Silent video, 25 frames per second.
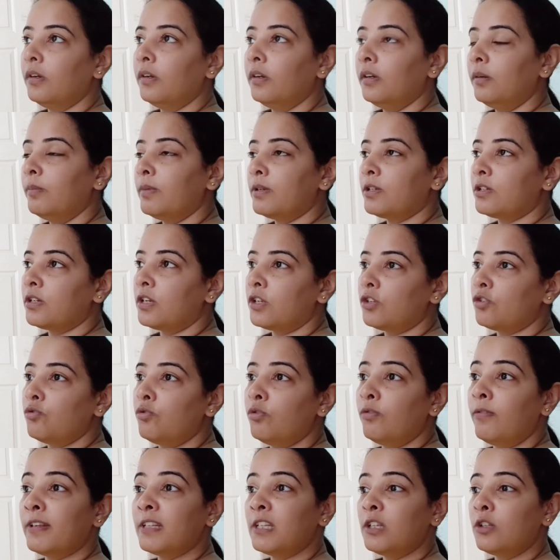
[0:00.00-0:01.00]
बस टच
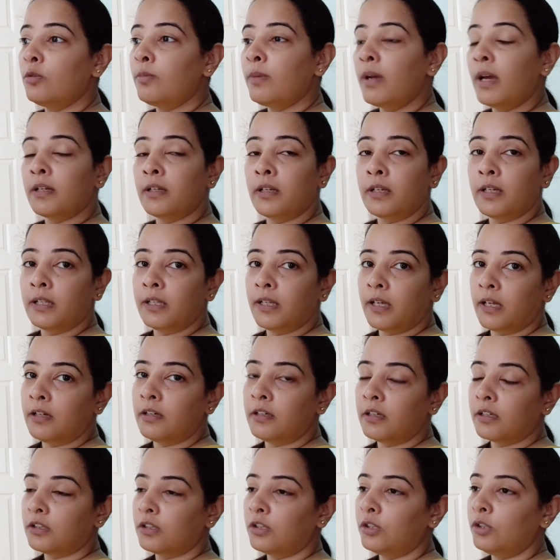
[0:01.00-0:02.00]
वैसे तो मैं आगने का ध्यान
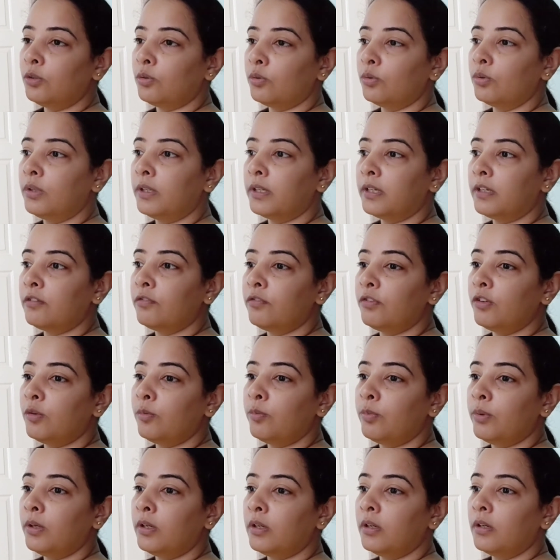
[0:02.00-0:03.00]
रखती हूँ लेकिन फिर
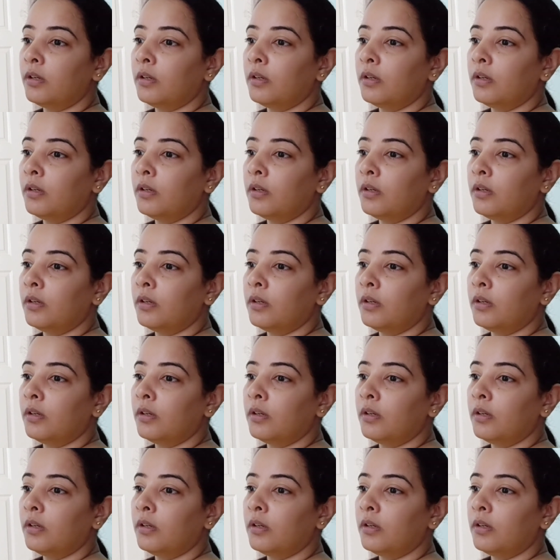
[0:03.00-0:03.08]
भी